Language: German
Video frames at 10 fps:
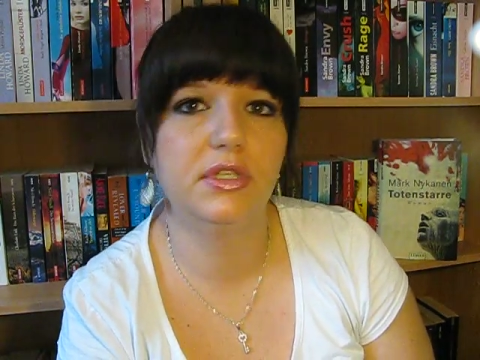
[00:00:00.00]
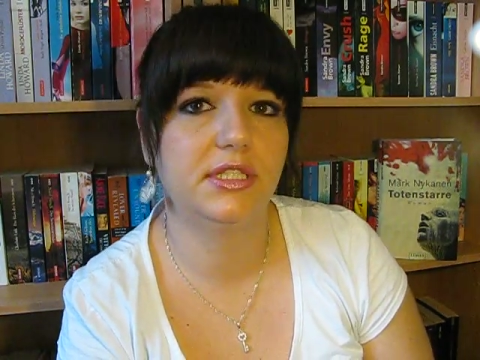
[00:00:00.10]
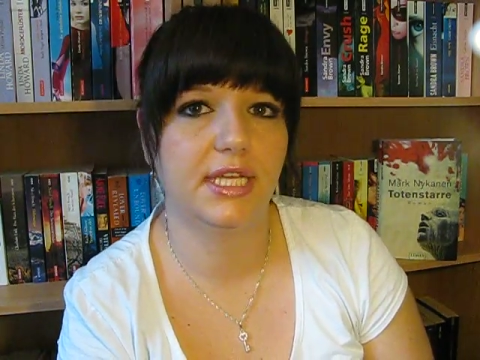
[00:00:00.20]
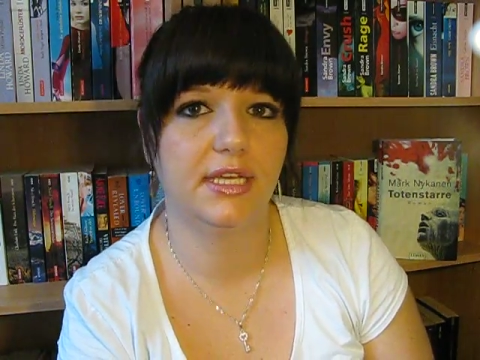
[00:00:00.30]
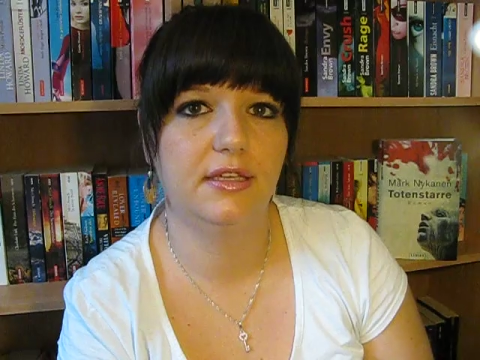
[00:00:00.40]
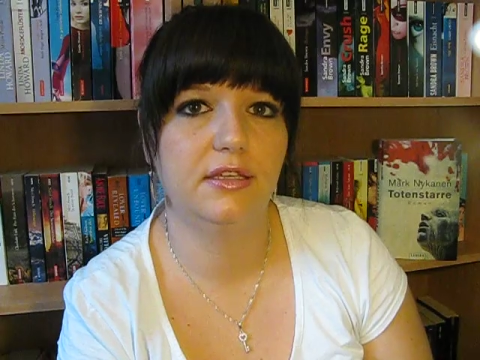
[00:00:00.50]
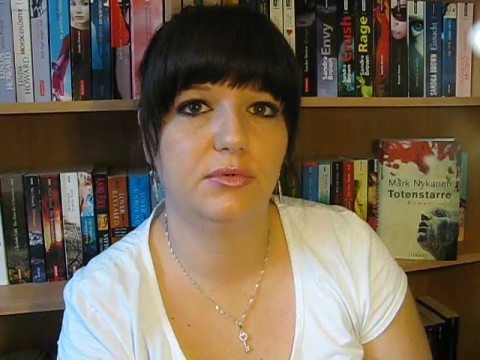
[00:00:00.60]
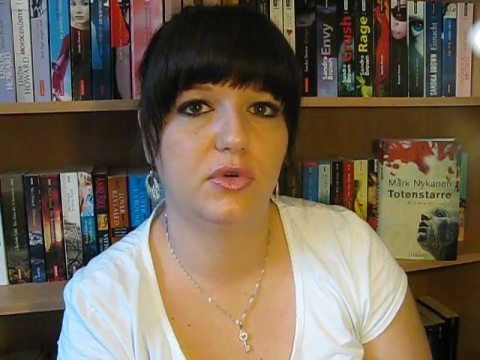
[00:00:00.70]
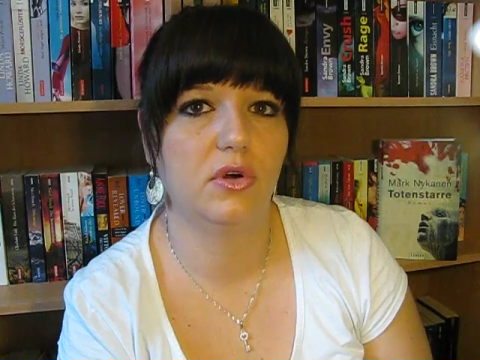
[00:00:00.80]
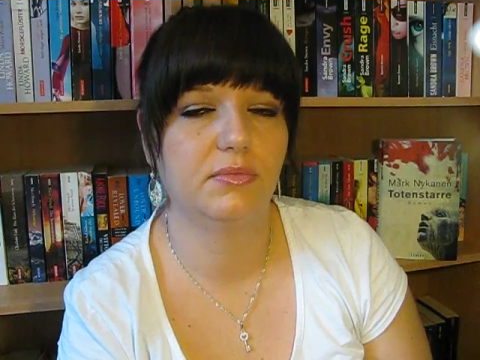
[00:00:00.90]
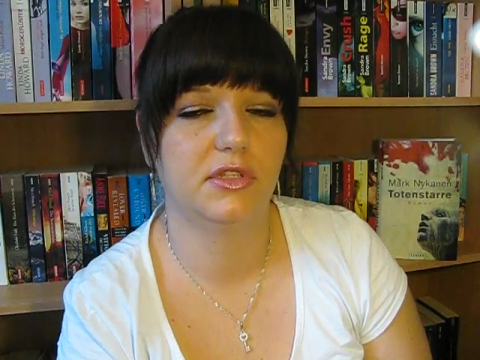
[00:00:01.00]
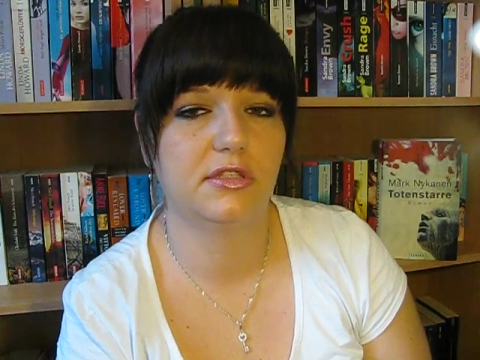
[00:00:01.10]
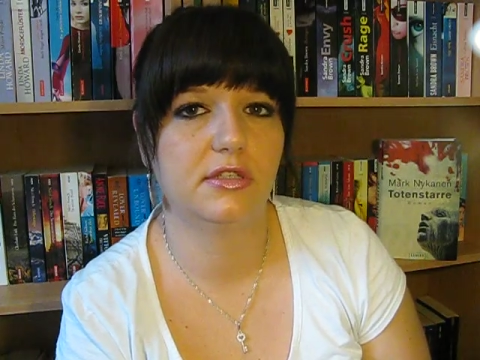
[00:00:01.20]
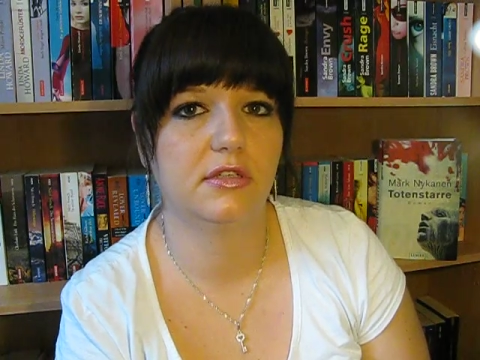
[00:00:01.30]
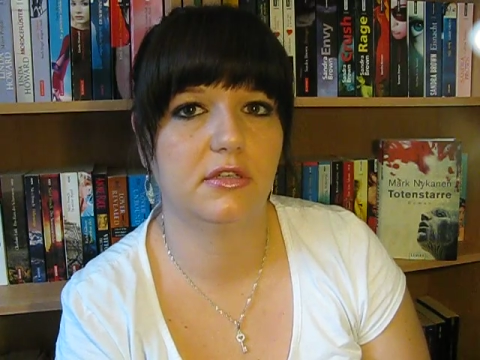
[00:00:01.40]
Ich denke, ihr bekommt
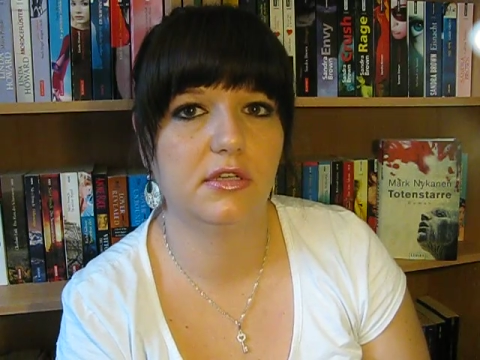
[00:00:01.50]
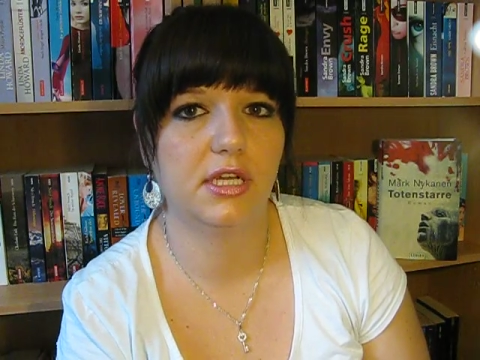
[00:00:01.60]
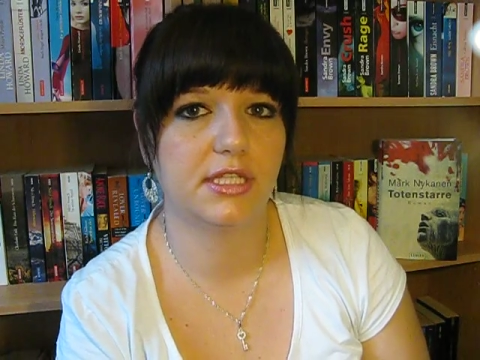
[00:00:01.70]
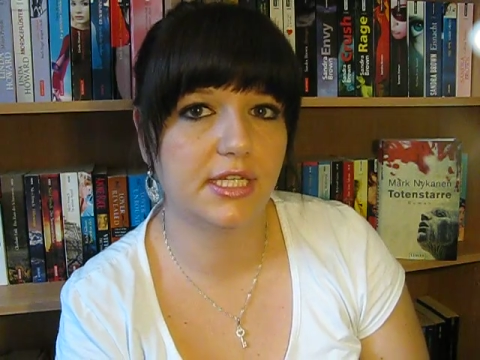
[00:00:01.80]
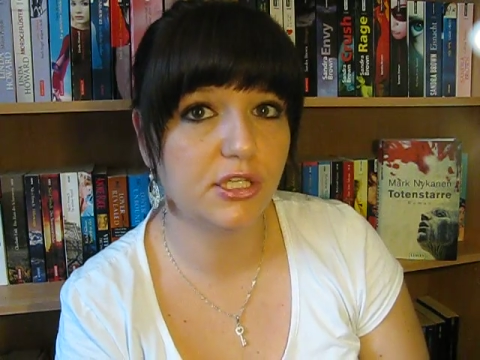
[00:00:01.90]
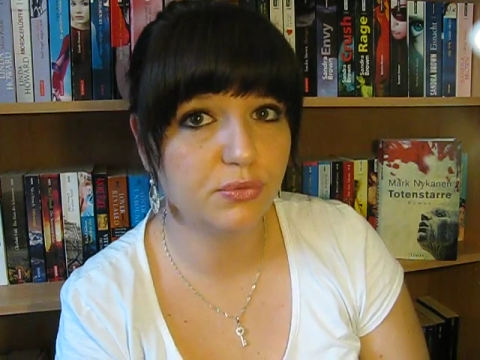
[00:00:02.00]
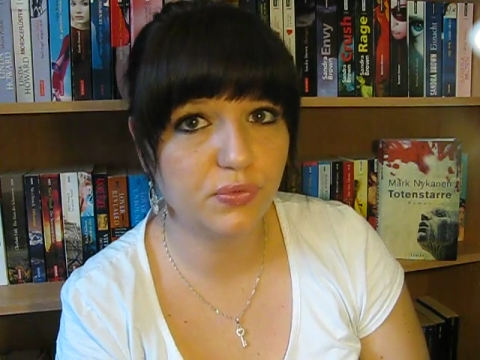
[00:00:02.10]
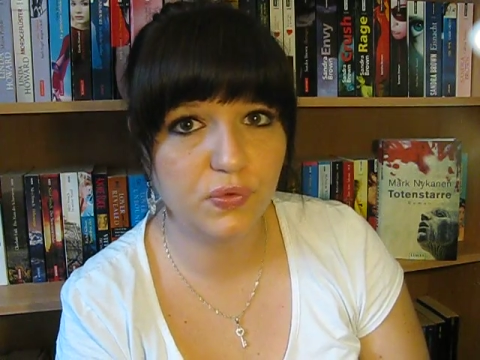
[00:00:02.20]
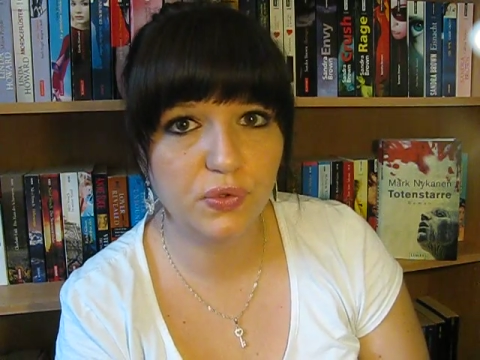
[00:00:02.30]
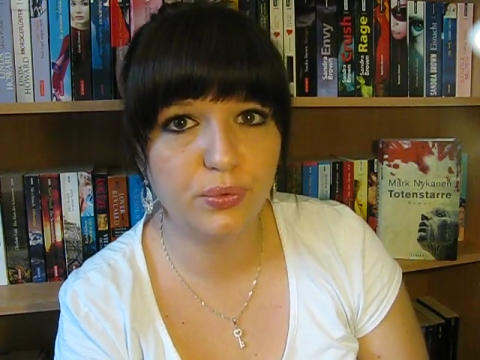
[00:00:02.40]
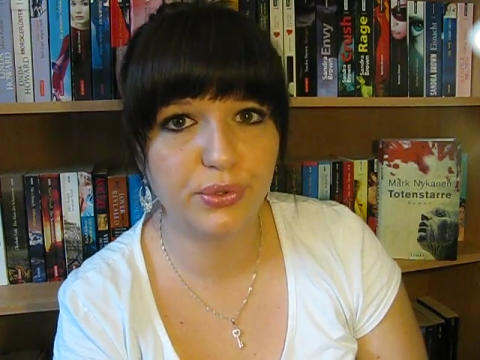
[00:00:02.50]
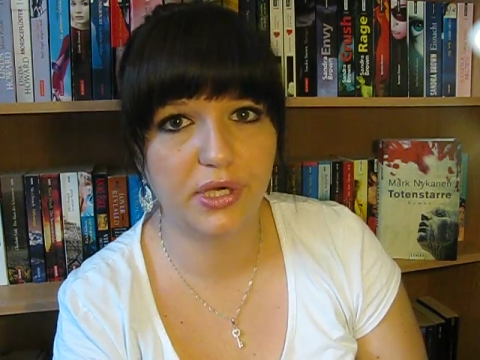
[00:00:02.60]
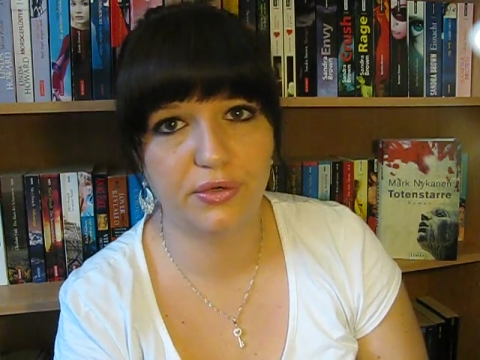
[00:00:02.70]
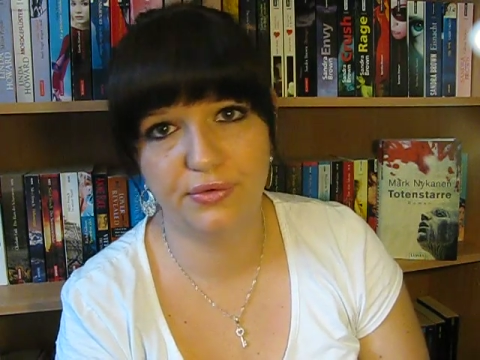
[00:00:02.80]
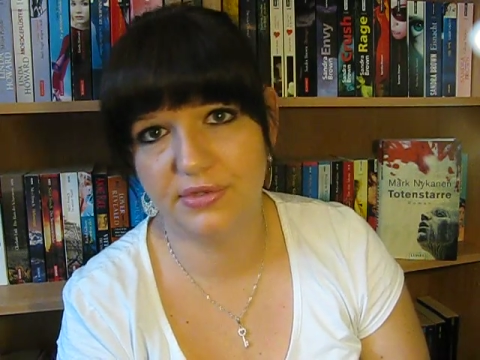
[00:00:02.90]
es äh, als Taschenbuch
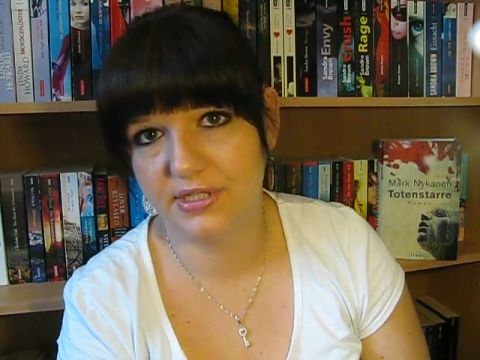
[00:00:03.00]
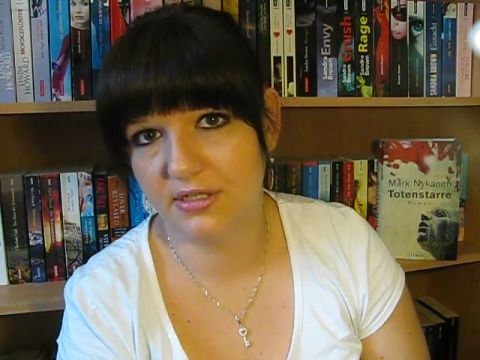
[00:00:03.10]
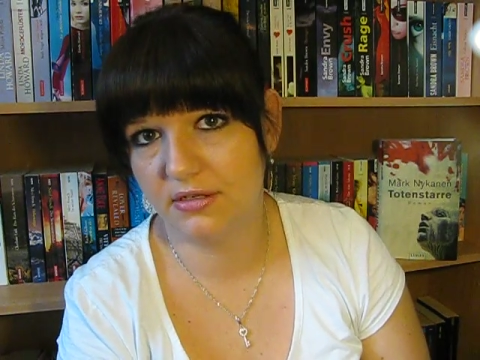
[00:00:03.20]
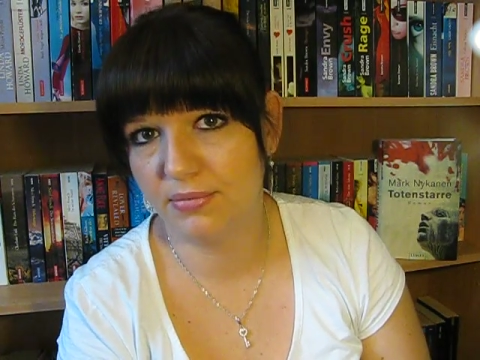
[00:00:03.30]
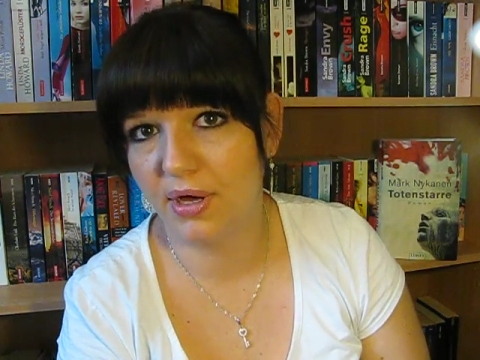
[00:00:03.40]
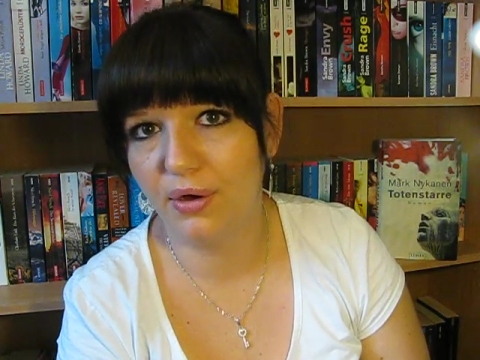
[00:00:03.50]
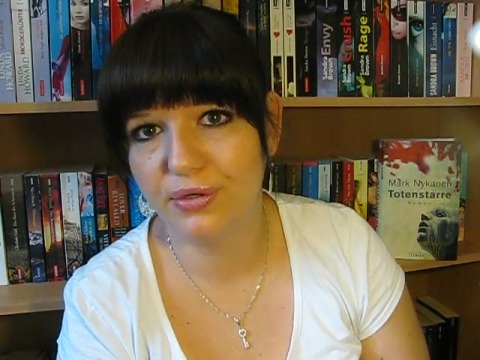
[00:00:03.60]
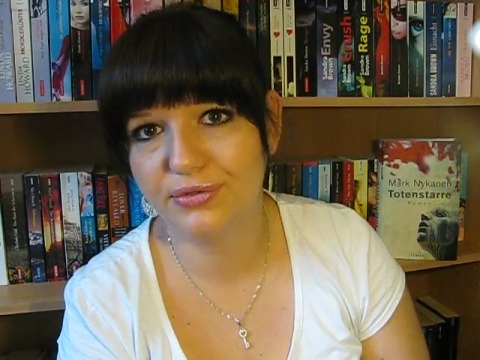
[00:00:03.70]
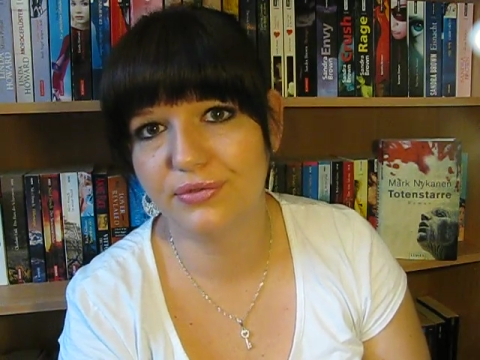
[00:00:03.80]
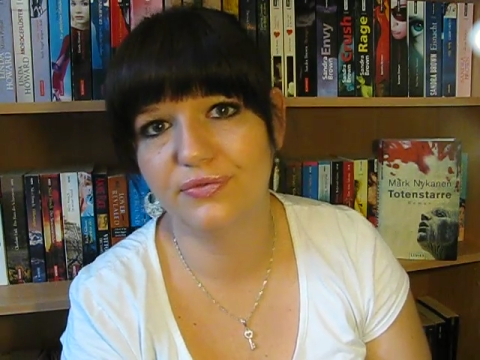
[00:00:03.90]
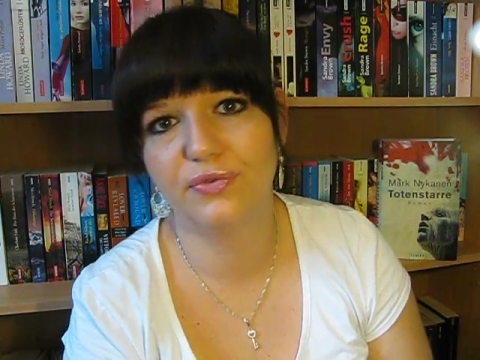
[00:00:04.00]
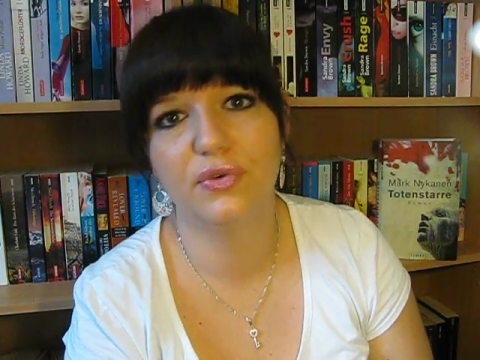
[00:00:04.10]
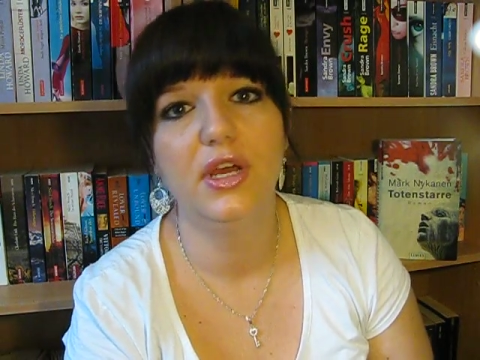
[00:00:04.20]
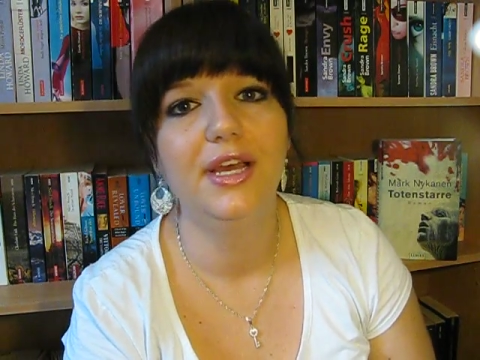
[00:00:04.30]
oder günstig gebraucht irgendwo,